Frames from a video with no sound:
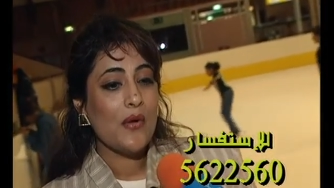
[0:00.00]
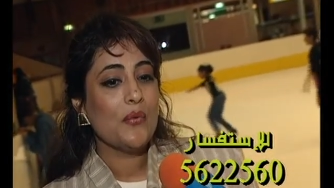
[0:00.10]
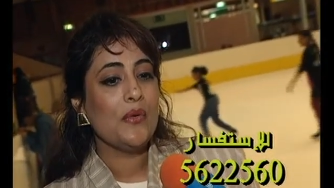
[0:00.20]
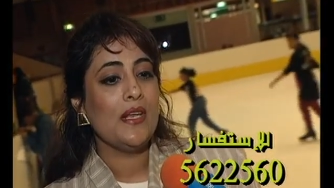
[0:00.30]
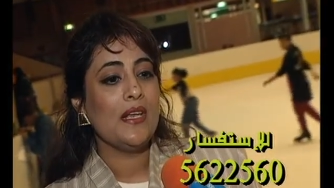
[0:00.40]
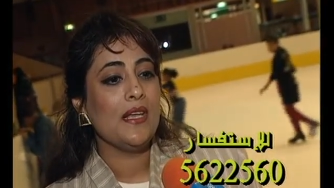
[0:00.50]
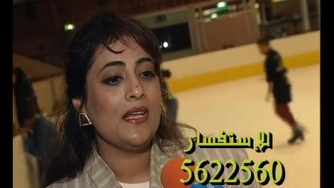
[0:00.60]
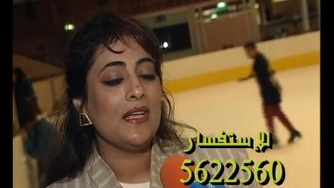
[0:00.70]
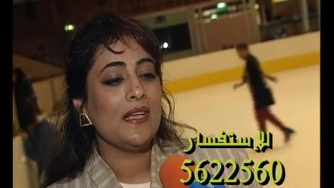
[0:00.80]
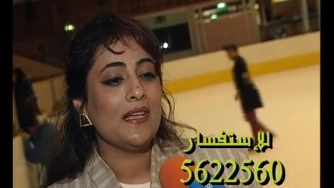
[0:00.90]

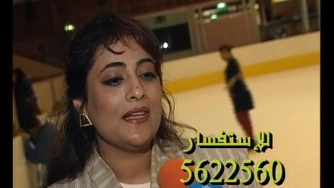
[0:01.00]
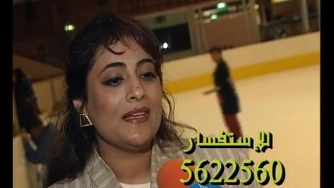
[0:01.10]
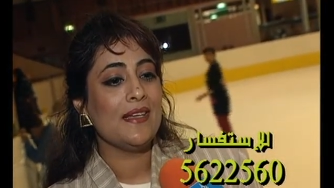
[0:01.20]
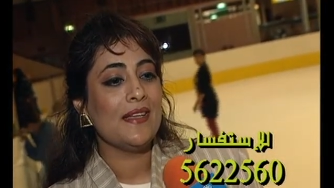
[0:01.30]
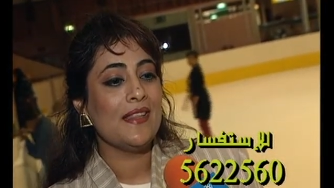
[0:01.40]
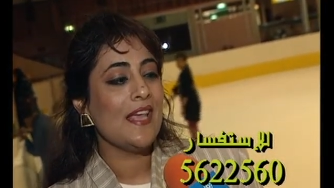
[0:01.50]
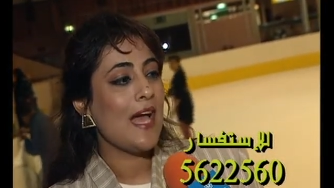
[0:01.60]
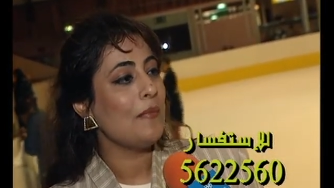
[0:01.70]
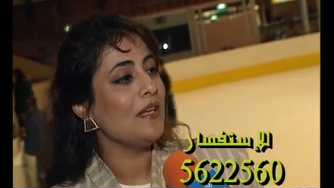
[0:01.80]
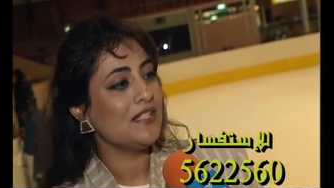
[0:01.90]

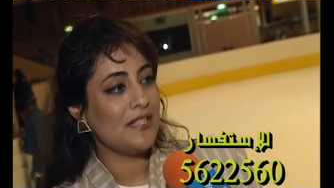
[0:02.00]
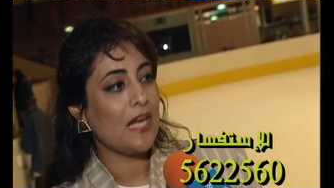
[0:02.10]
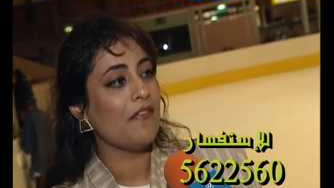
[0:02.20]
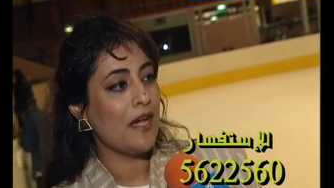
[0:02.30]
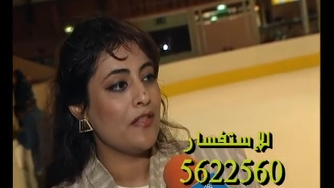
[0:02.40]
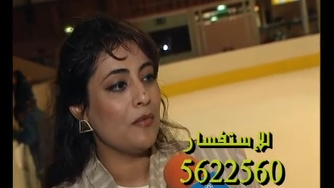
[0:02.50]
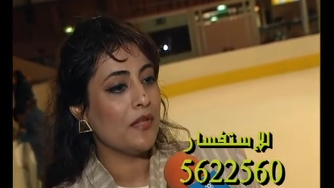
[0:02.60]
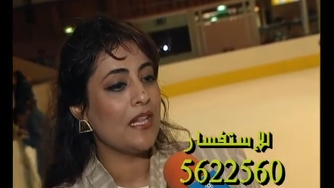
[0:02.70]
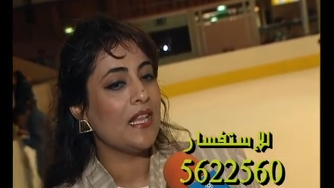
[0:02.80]
والذهاب للاشتراك في هذه البطولات